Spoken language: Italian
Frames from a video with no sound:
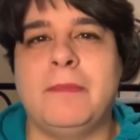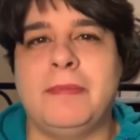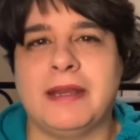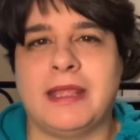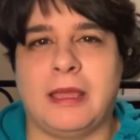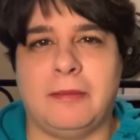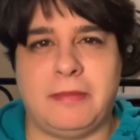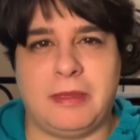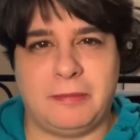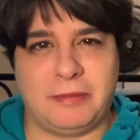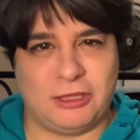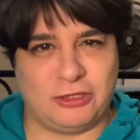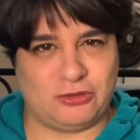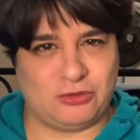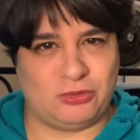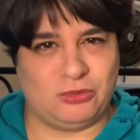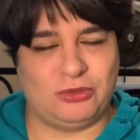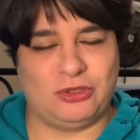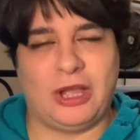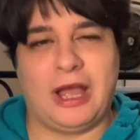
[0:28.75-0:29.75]
perché mi è
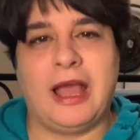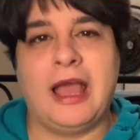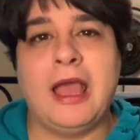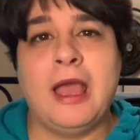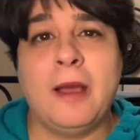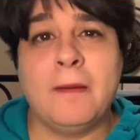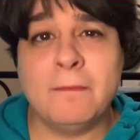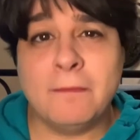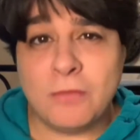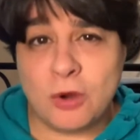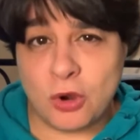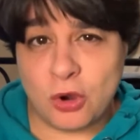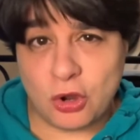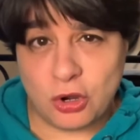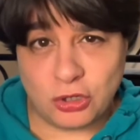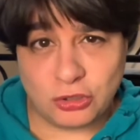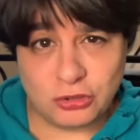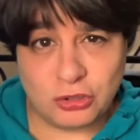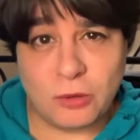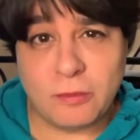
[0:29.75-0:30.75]
piaciuta
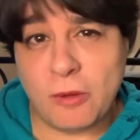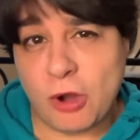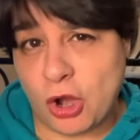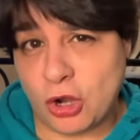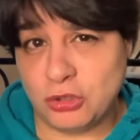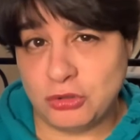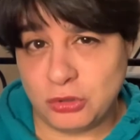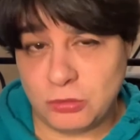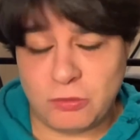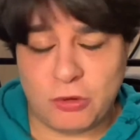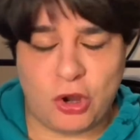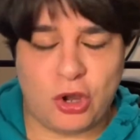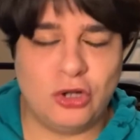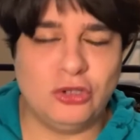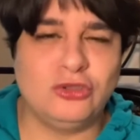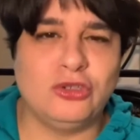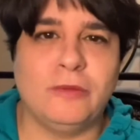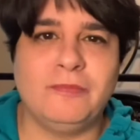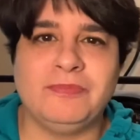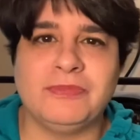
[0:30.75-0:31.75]
molto, molto, molto.